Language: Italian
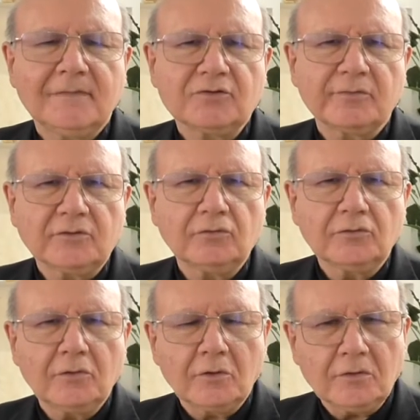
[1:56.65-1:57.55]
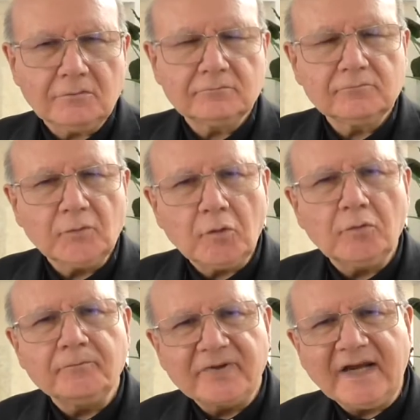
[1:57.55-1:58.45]
ma soprattutto
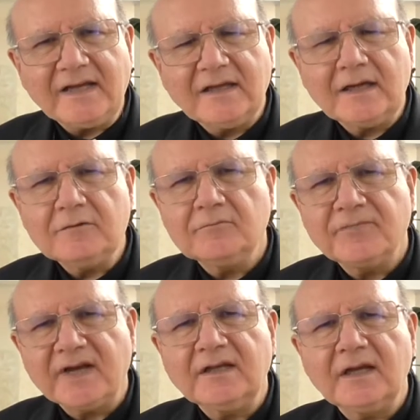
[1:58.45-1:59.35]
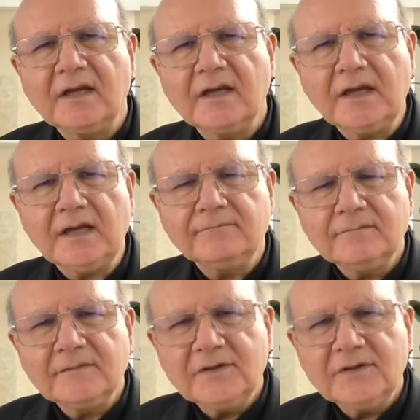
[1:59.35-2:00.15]
un prete, un prete che